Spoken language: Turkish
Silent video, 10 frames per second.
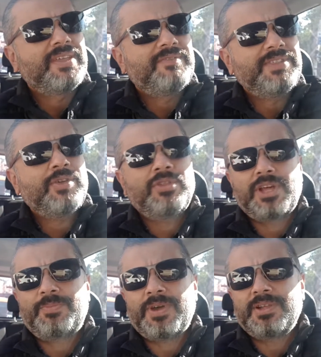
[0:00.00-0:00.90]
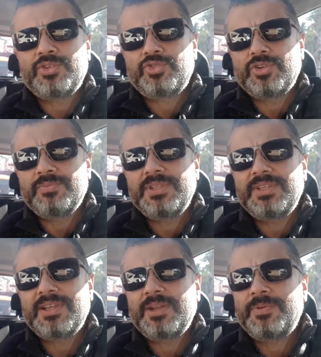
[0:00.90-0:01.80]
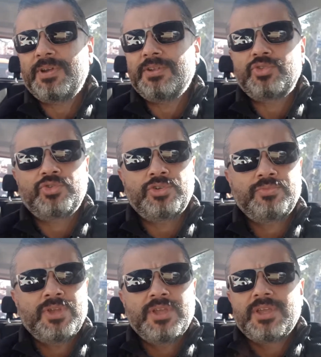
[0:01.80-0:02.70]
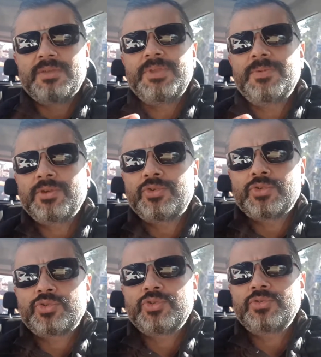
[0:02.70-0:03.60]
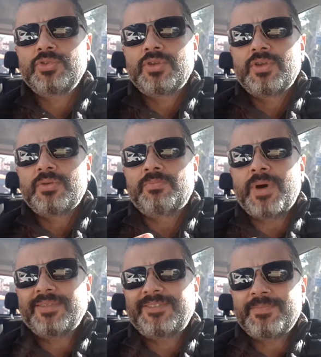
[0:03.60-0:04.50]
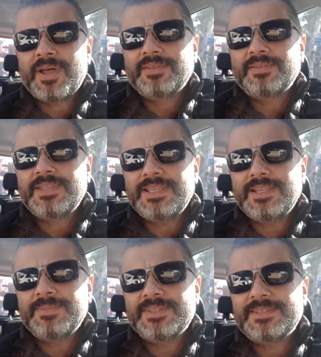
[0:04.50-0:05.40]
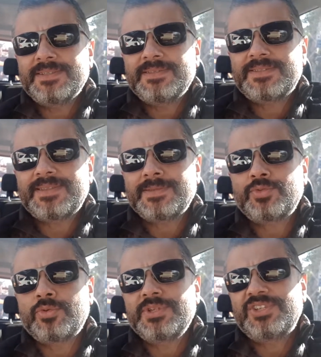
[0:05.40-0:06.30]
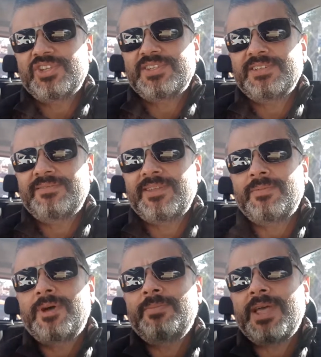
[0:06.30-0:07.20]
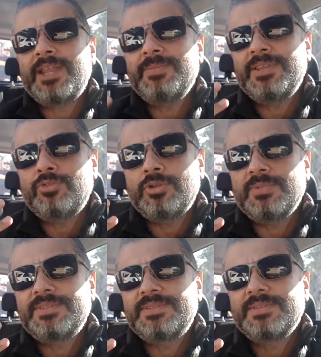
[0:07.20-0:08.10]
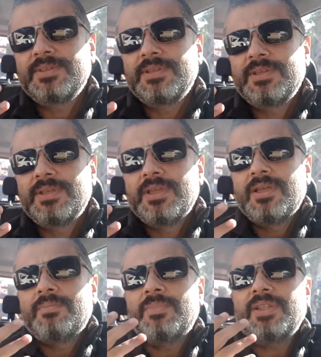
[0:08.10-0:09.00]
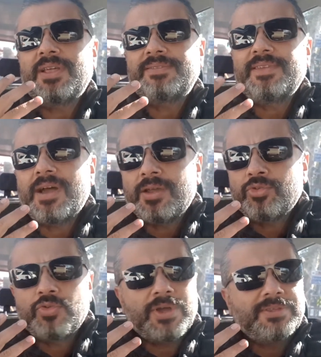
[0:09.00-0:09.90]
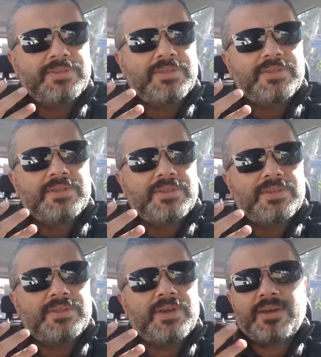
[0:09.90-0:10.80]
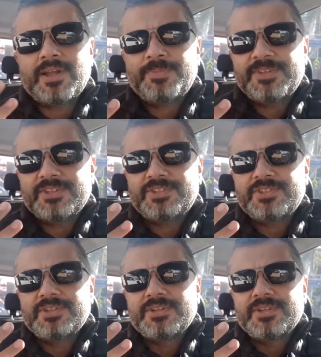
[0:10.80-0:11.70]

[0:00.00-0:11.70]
videolar paylaşıyorum, bilgiler paylaşıyorum. Bir bakıyorsun Batman ilimizin Sason ilçesinin tamamı Ermeni dönmez. Malatya, Arguvan, e, Arapkir,